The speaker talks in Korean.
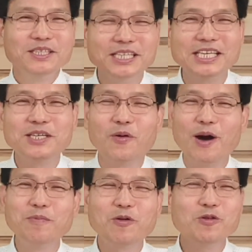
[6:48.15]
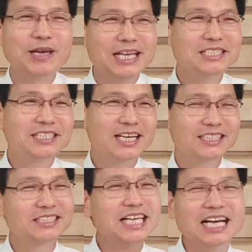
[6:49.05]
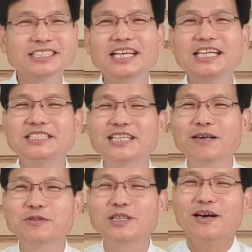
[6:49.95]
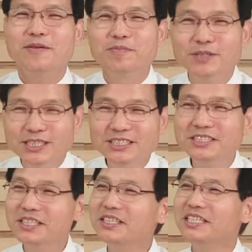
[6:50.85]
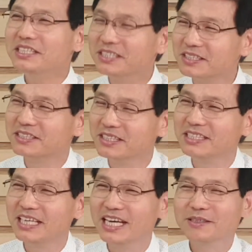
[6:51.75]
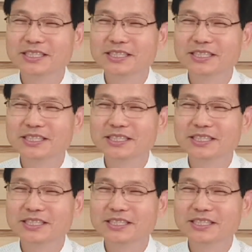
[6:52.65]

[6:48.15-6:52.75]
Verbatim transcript: 여기 요한복음의 1장은 창세기 1장보다 먼저 있었던 이야기.